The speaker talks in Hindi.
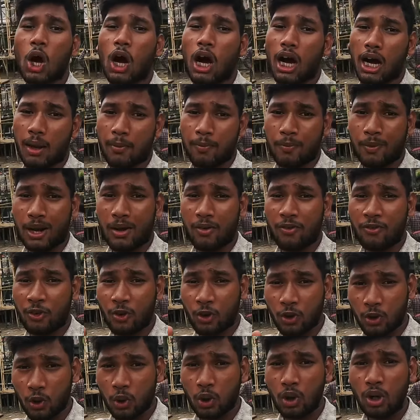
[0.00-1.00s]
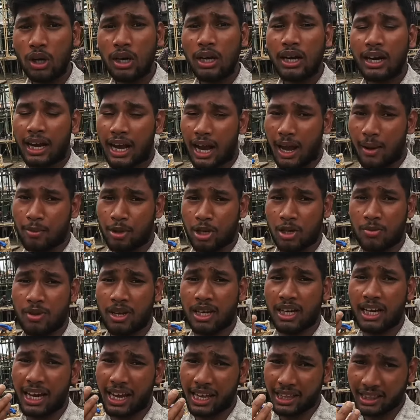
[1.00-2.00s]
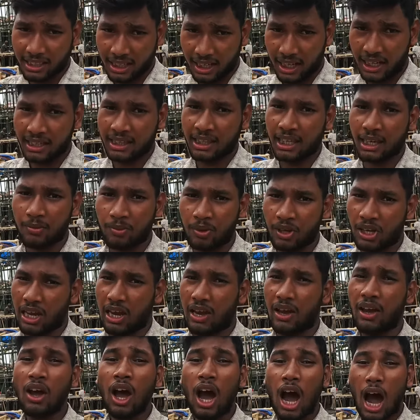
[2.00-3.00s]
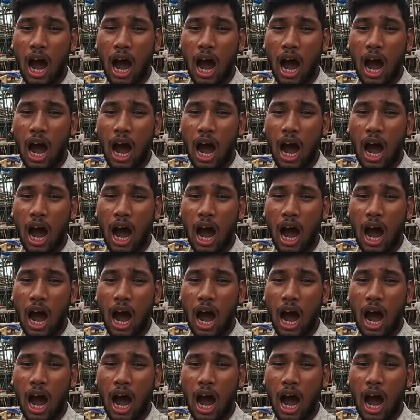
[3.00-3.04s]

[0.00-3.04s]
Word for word: और अपना फ़ोटो कैमरे में कैद करते भी हैं